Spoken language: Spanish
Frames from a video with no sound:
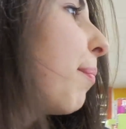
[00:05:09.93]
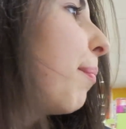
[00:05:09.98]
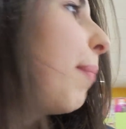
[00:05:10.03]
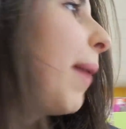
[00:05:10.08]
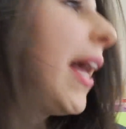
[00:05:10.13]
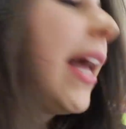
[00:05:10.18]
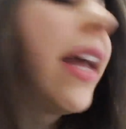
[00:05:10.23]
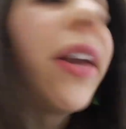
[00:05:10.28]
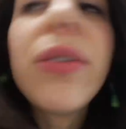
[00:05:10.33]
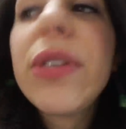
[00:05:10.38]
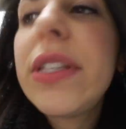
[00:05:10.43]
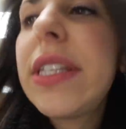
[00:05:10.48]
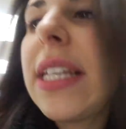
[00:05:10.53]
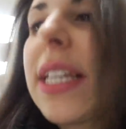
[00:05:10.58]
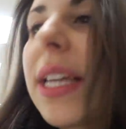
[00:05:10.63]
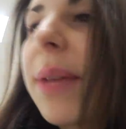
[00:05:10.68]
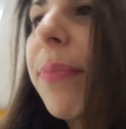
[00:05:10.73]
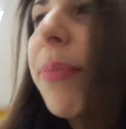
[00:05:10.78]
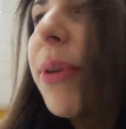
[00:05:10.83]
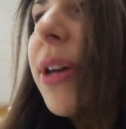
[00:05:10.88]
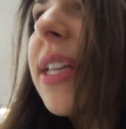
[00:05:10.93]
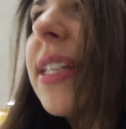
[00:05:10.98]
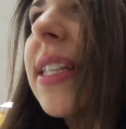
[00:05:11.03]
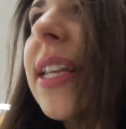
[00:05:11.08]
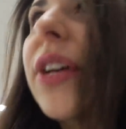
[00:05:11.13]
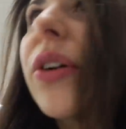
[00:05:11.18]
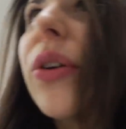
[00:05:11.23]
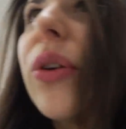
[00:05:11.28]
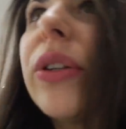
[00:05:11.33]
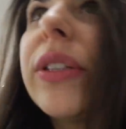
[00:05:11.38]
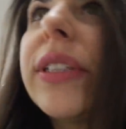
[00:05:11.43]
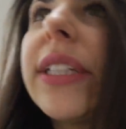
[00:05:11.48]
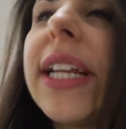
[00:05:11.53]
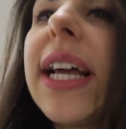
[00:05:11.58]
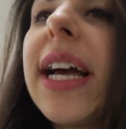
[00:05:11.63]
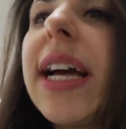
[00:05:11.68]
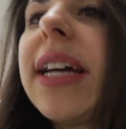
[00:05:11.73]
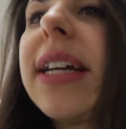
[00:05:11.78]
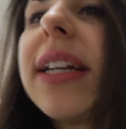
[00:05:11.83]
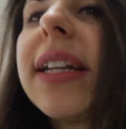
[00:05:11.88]
pero sí que puedes
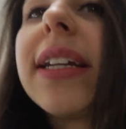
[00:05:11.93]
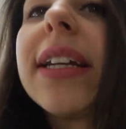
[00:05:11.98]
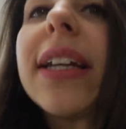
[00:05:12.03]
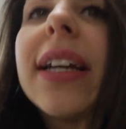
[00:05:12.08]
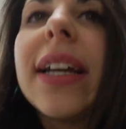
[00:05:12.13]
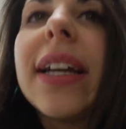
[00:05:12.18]
encontrar